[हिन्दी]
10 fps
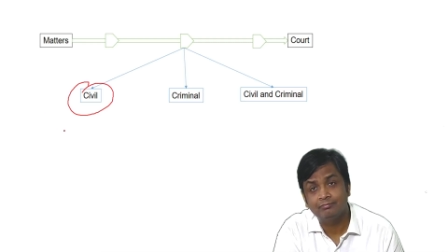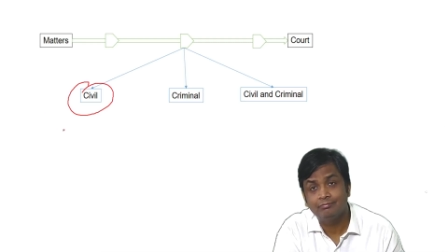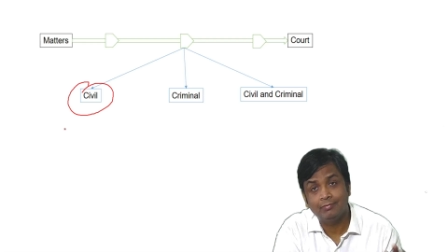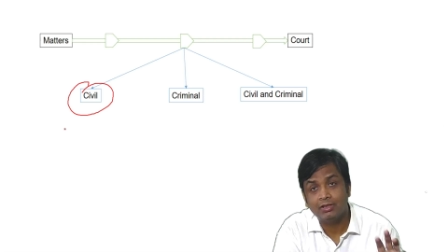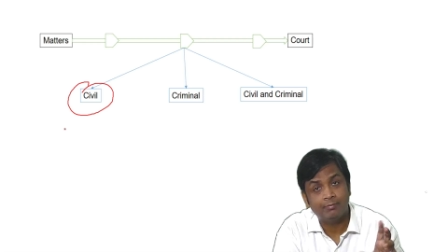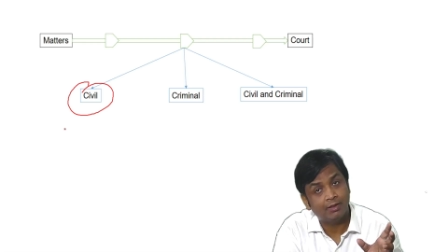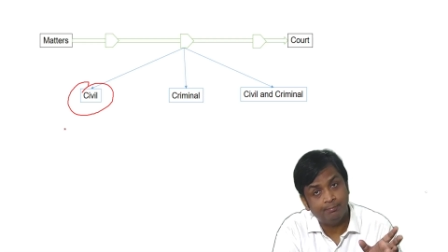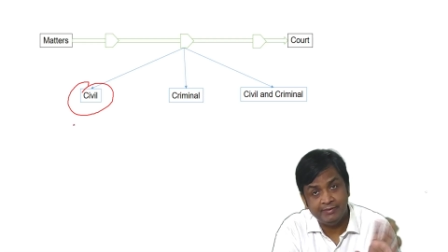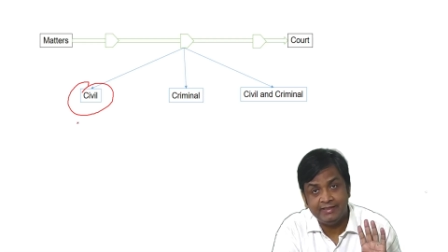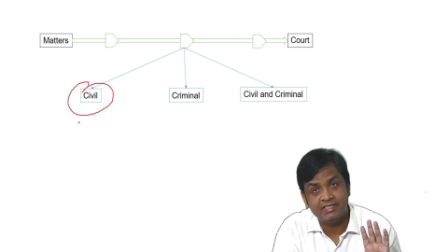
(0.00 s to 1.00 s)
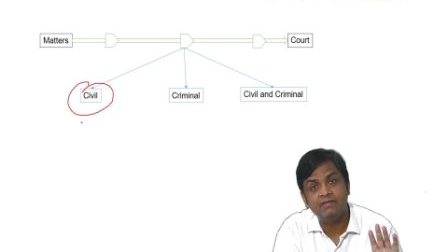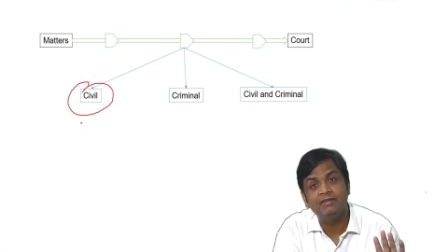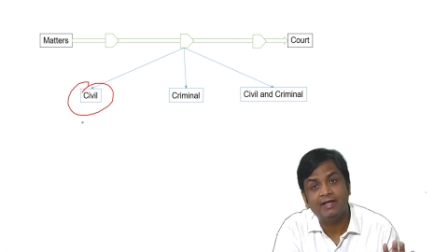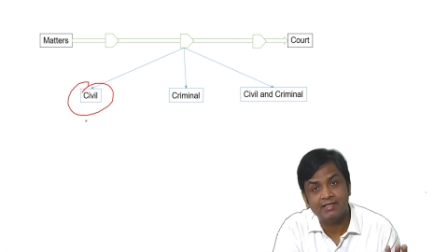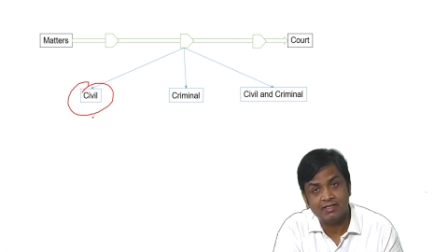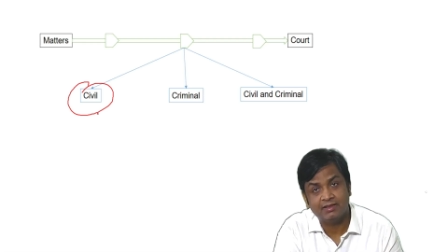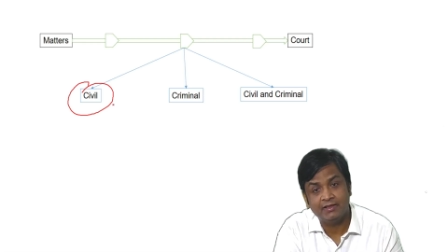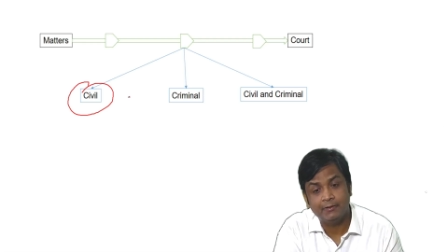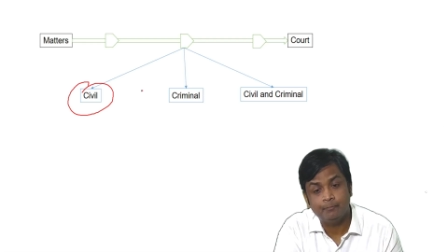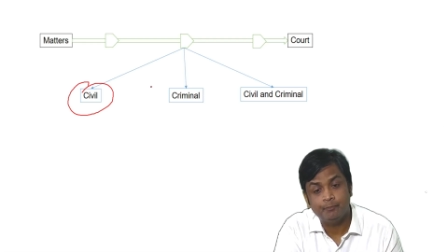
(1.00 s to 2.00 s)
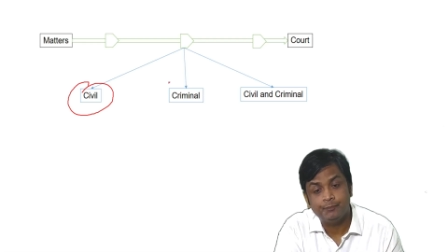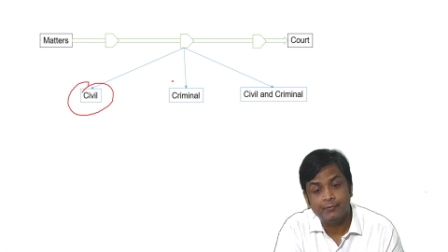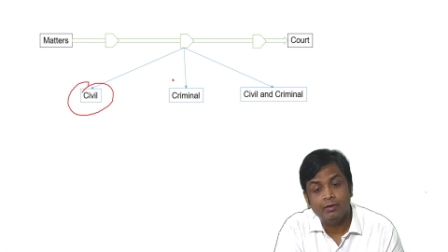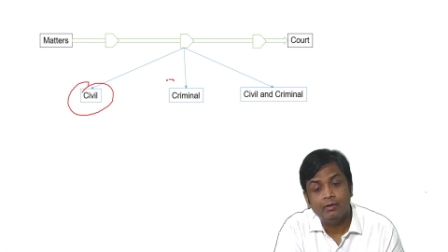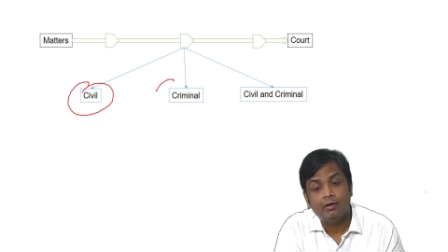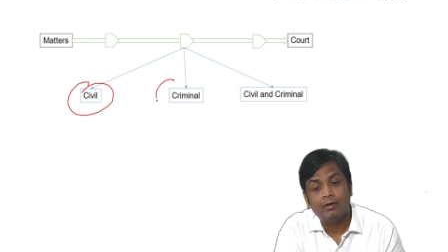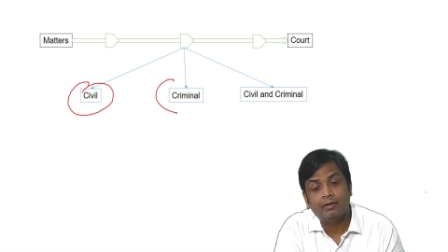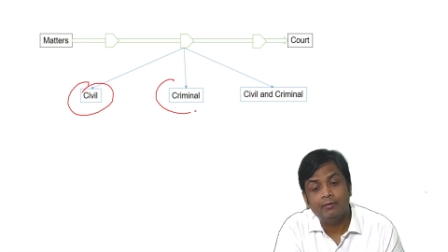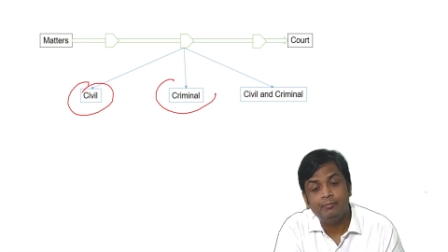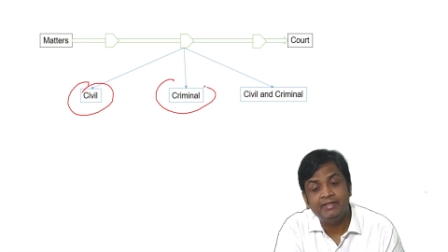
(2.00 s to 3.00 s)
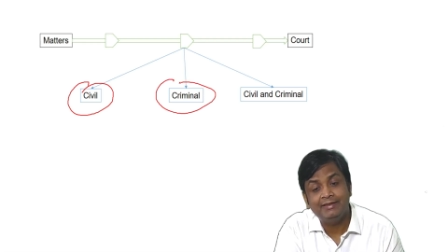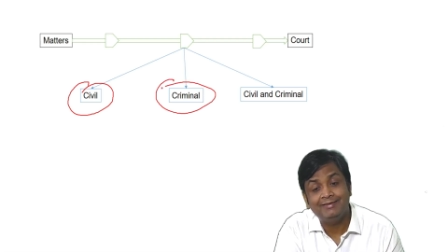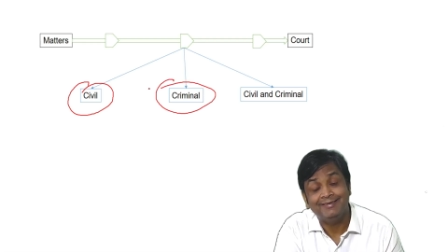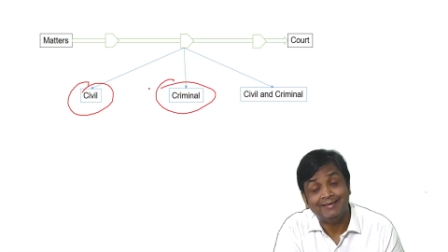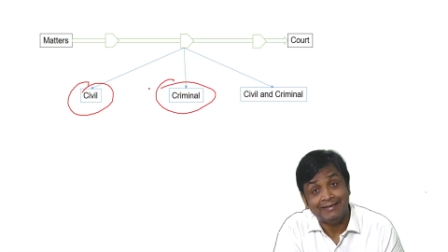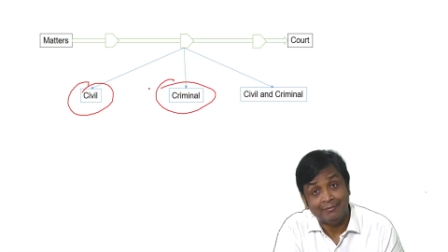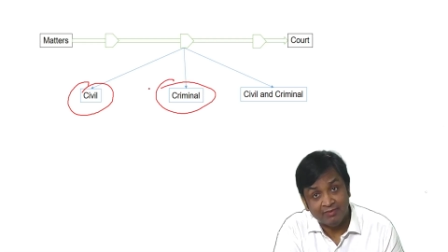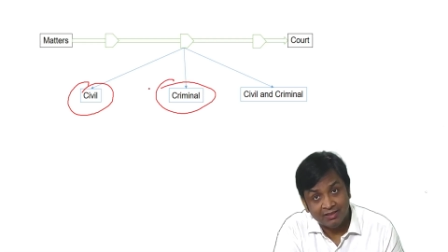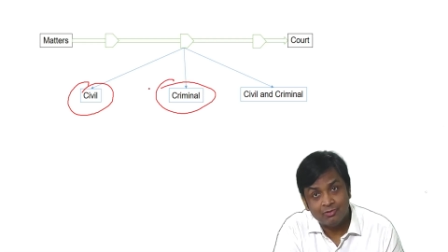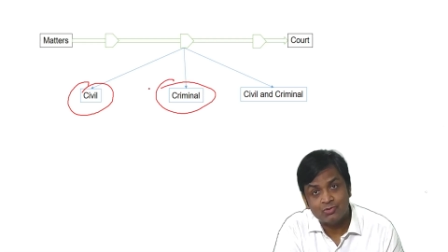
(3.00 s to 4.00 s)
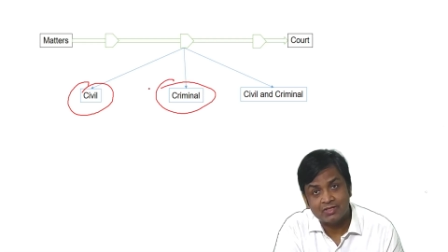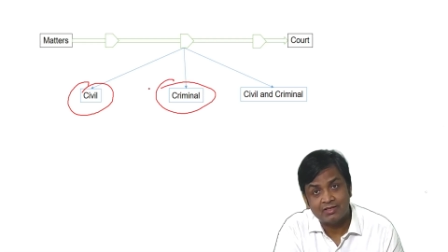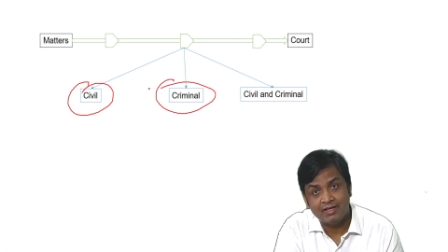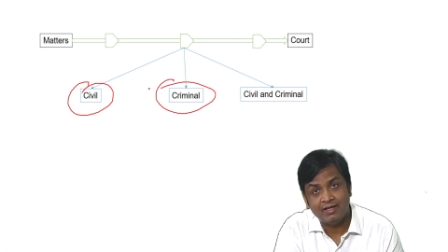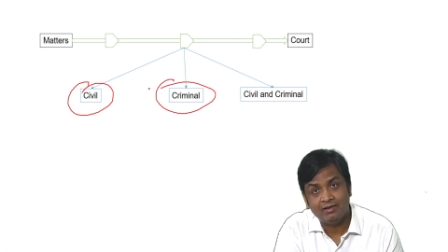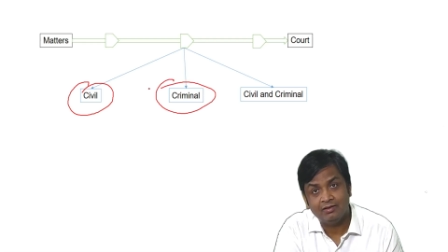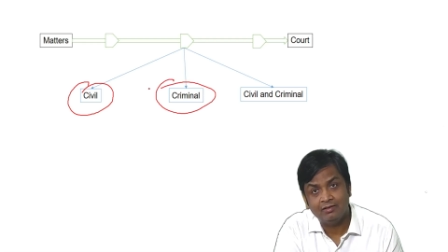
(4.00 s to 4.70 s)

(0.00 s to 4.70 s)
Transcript: मतलब कंप्लीट सिविल कह सकते हैं कंप्लीट क्रिमिनल हो सकते हैं